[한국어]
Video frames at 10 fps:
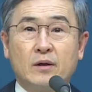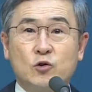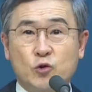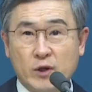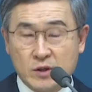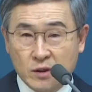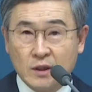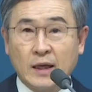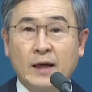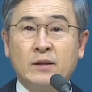최선을
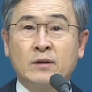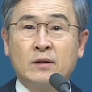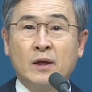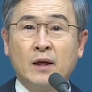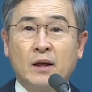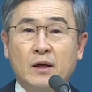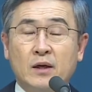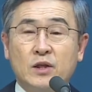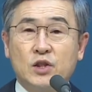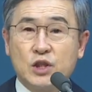다했는데
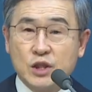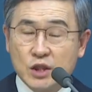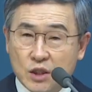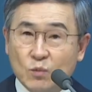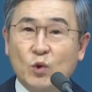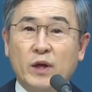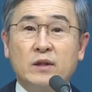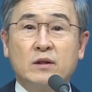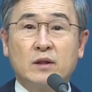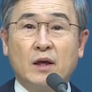진심으로
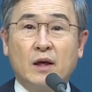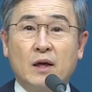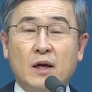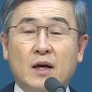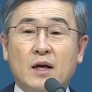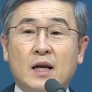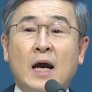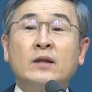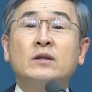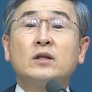했는데
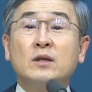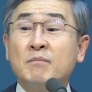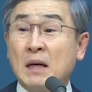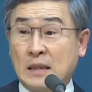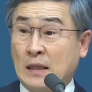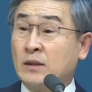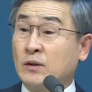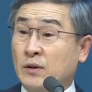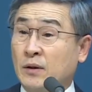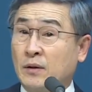라는 것만 아는
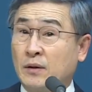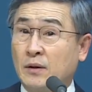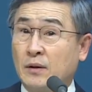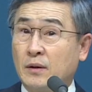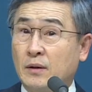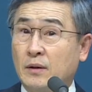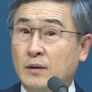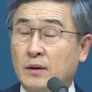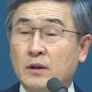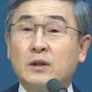거예요.
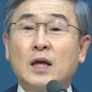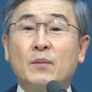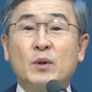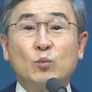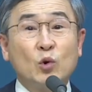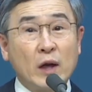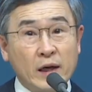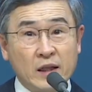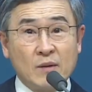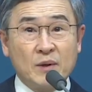그 다음에 뭐라
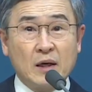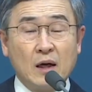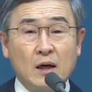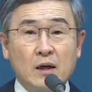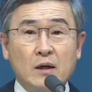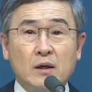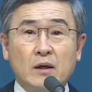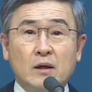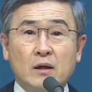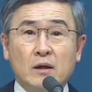하려 됩니까?
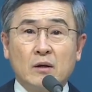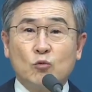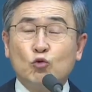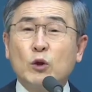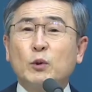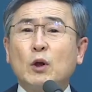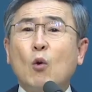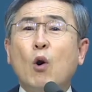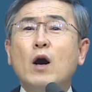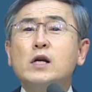우리보다
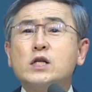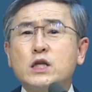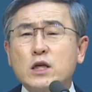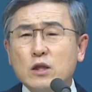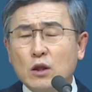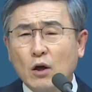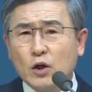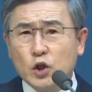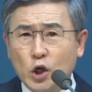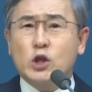훨씬 더
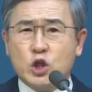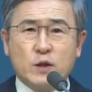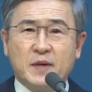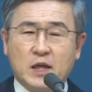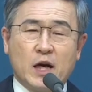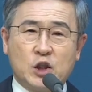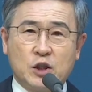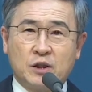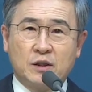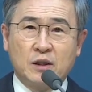열심히
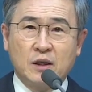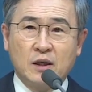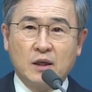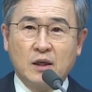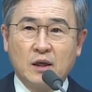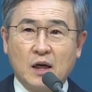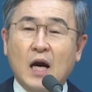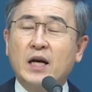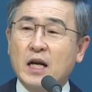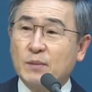일하시는
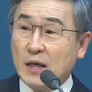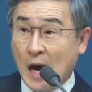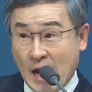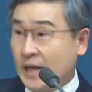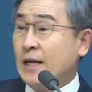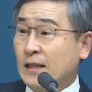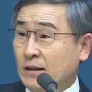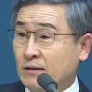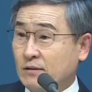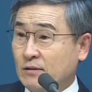하나님을 알아야
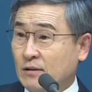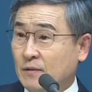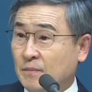되거든요.